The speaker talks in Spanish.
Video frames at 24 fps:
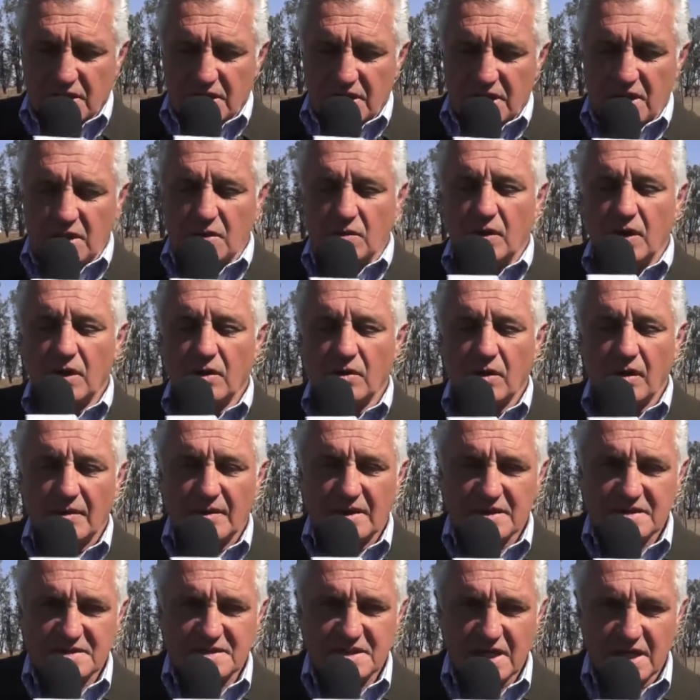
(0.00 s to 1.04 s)
y luego
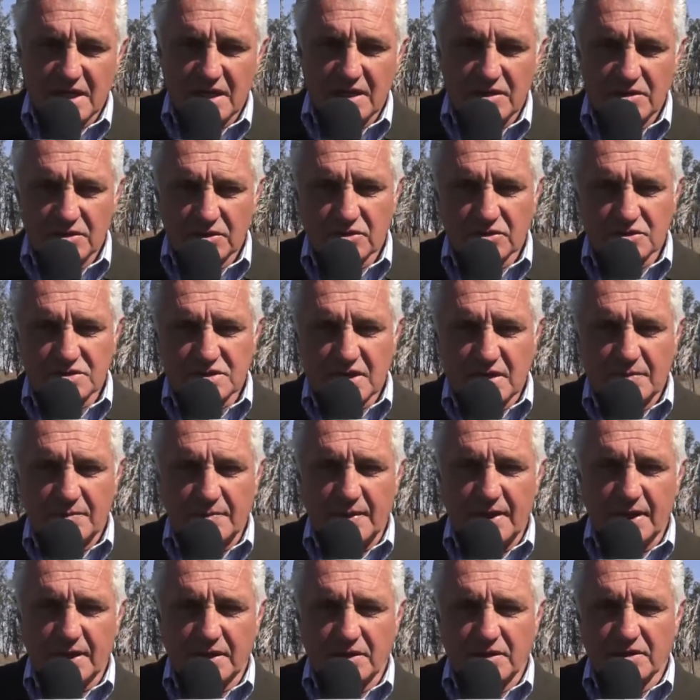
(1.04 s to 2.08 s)
avanzar en otros
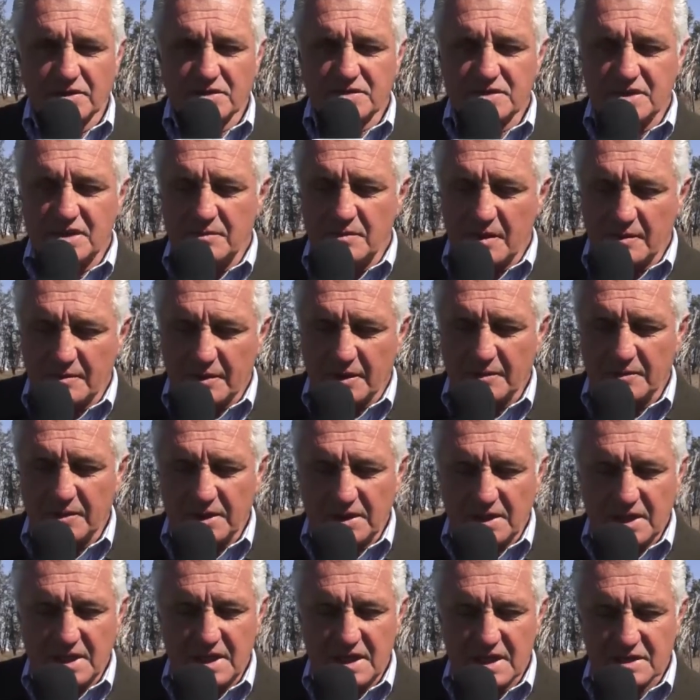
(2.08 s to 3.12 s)
aspectos y me
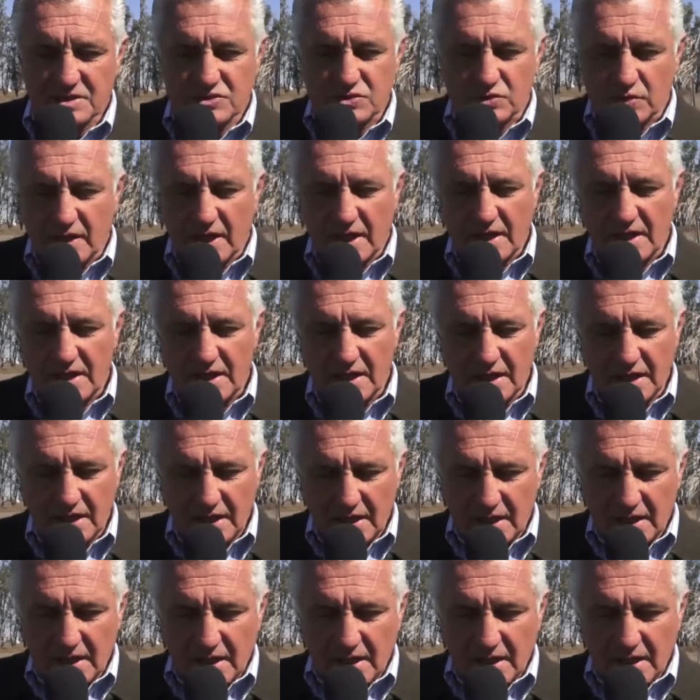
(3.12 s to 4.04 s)
permitiría sugerir